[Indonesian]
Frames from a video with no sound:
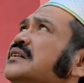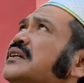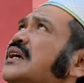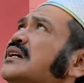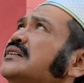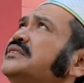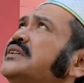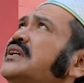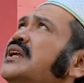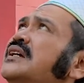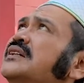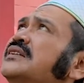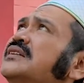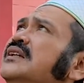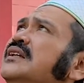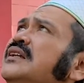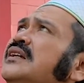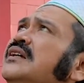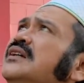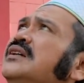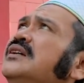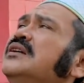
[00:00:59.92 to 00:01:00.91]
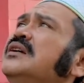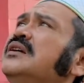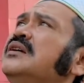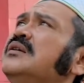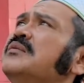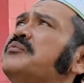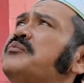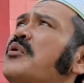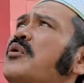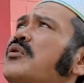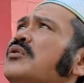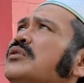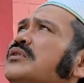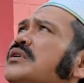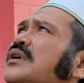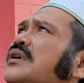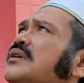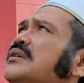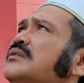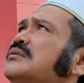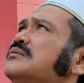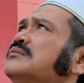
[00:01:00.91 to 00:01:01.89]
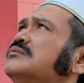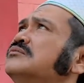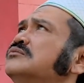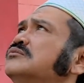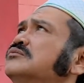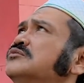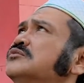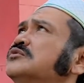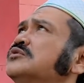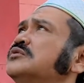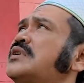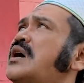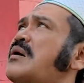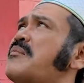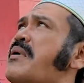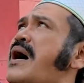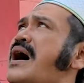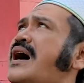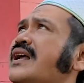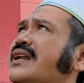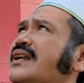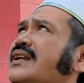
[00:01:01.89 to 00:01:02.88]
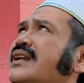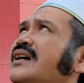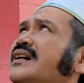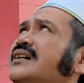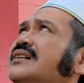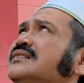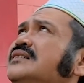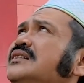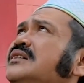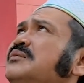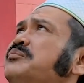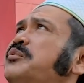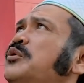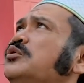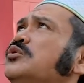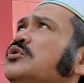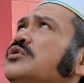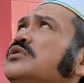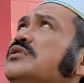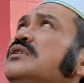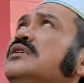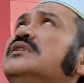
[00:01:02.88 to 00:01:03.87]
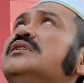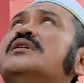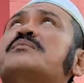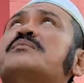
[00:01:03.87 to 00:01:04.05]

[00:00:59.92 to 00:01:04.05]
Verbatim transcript: Yang jelas ini pokoknya kebakar lah, ini putus nih,